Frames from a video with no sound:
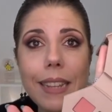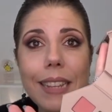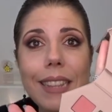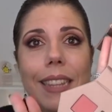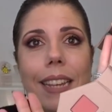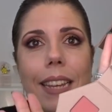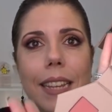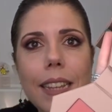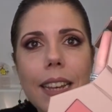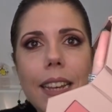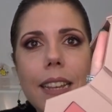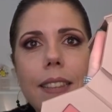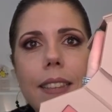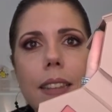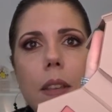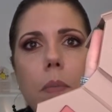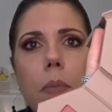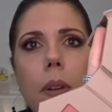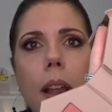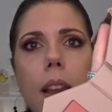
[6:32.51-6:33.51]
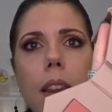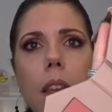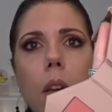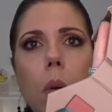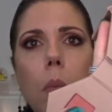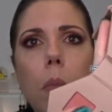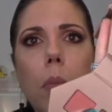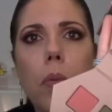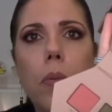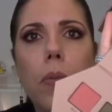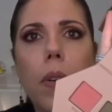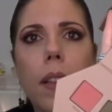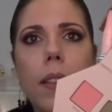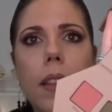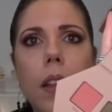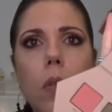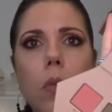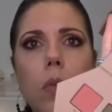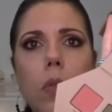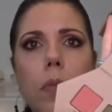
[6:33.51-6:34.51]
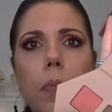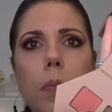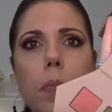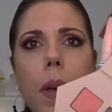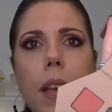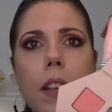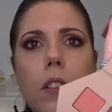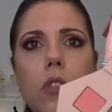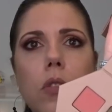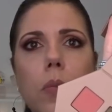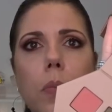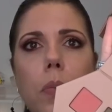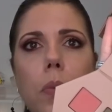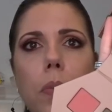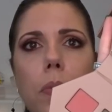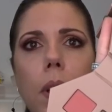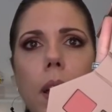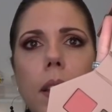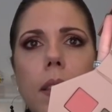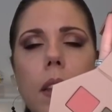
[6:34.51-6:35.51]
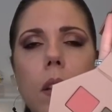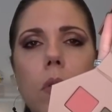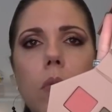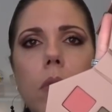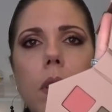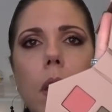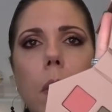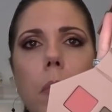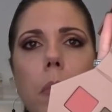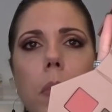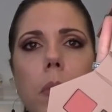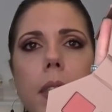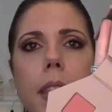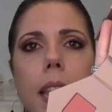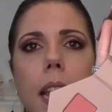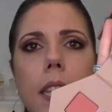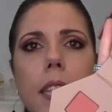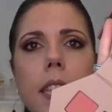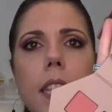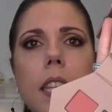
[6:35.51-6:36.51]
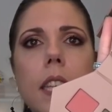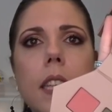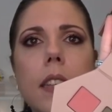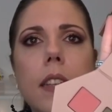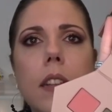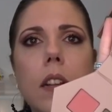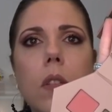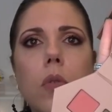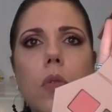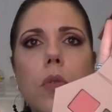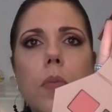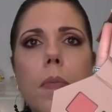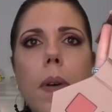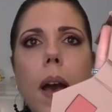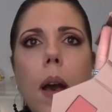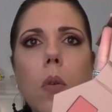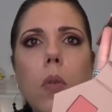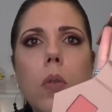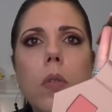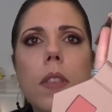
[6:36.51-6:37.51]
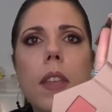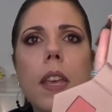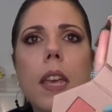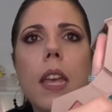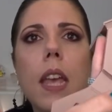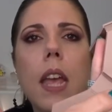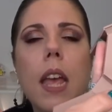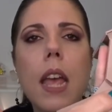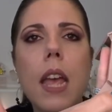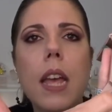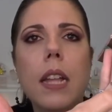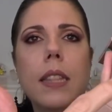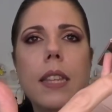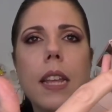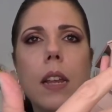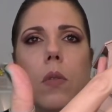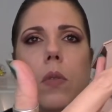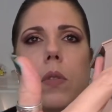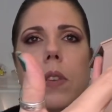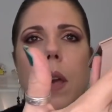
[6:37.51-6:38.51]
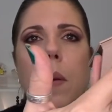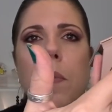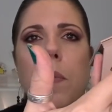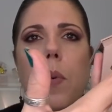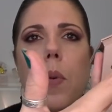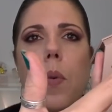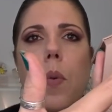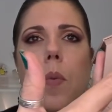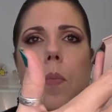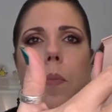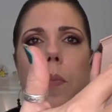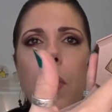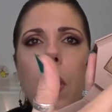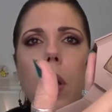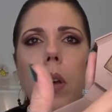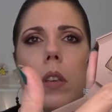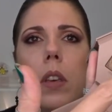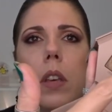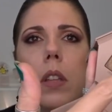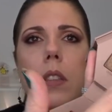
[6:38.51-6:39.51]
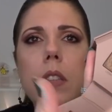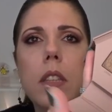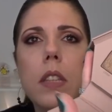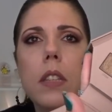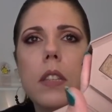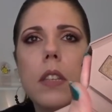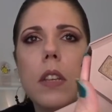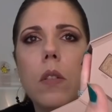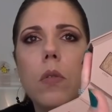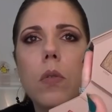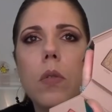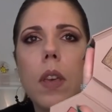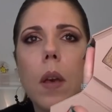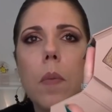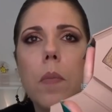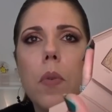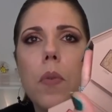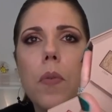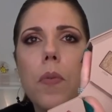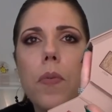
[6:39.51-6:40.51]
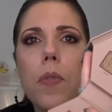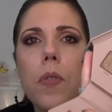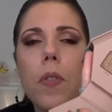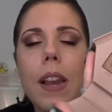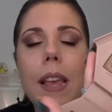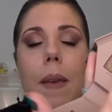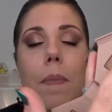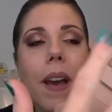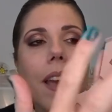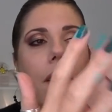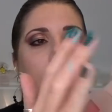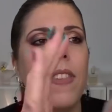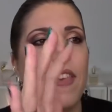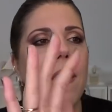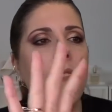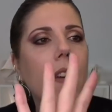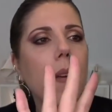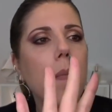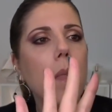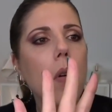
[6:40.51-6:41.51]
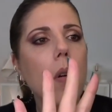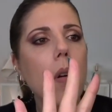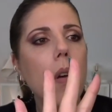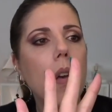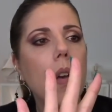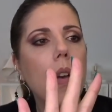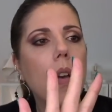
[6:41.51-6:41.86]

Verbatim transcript: Elle est très très simple à lire. On peut faire des looks pêche, on peut faire des looks un peu kaki, des looks marronnés, des looks un peu burgundy, des looks un peu violet. Bref, il y a vraiment...